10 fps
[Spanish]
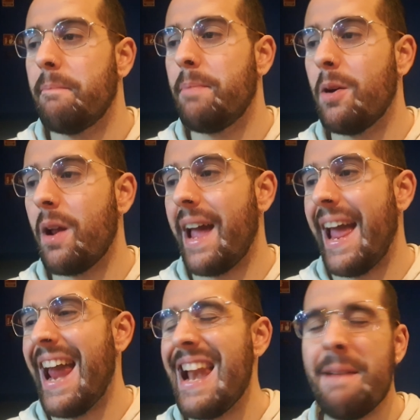por
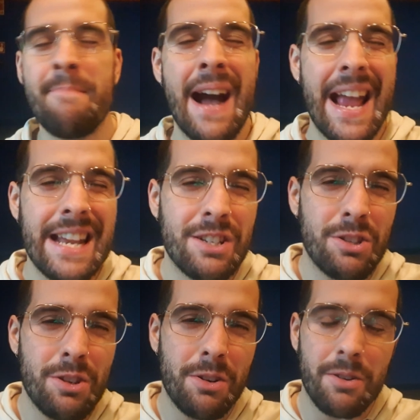el
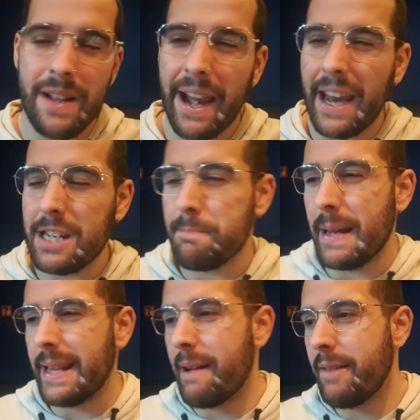maestro
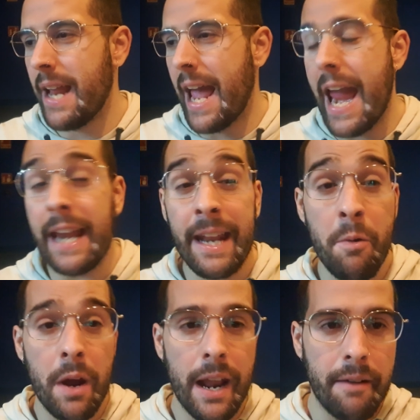respetable e
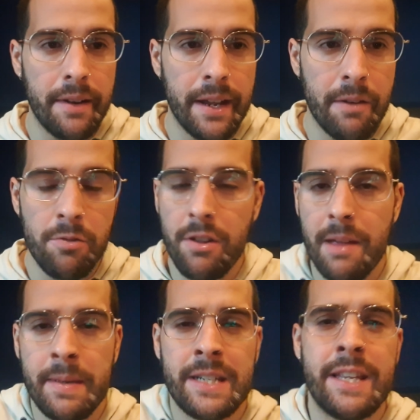inigualable, uno
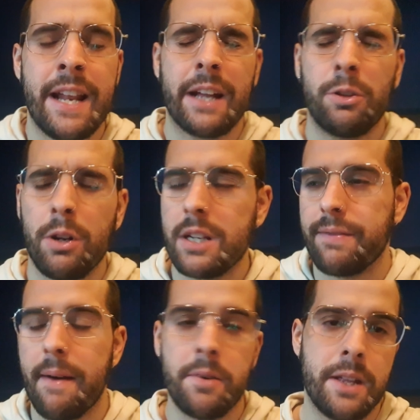de mis directores
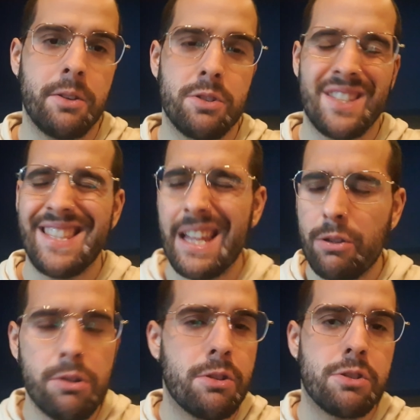favoritos de
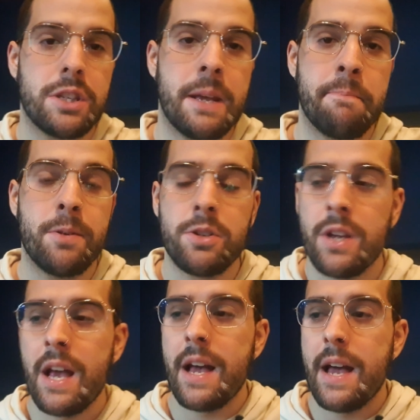todos los tiempos,
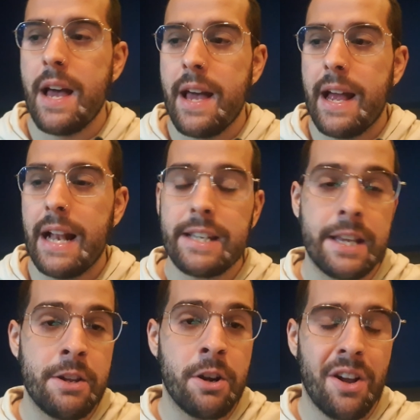el
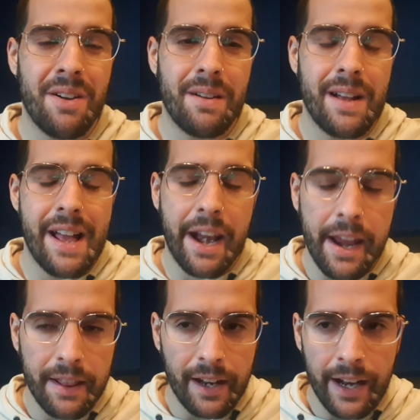señor
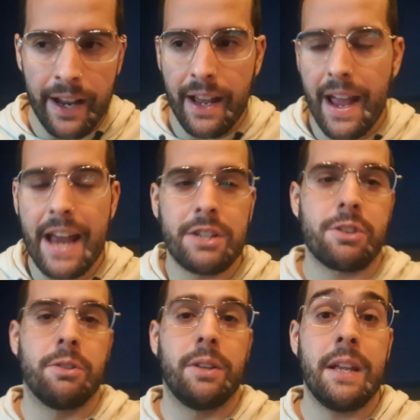Ridley
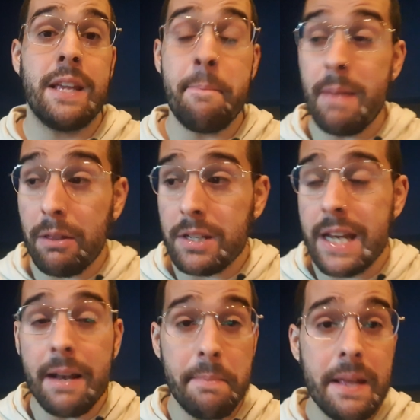Scott. Y empiezo
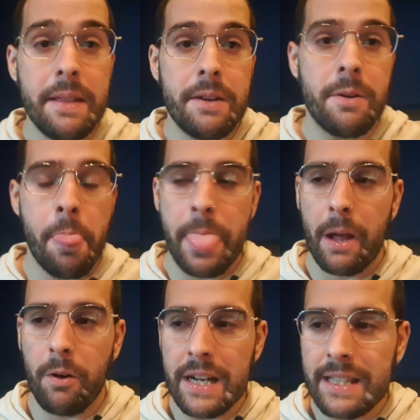así el vídeo
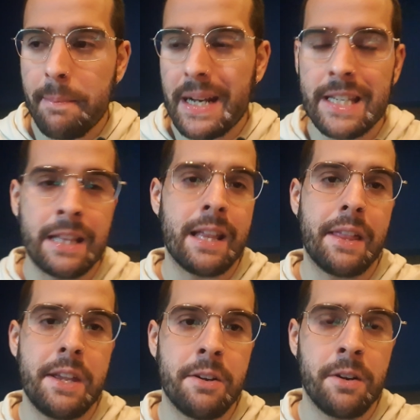con esta
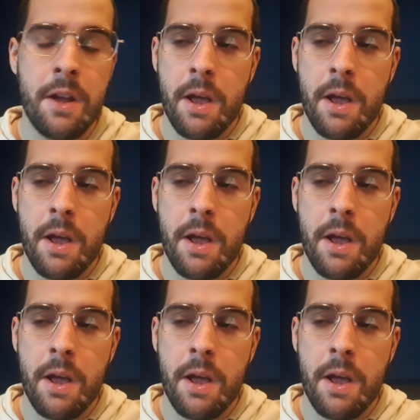presentación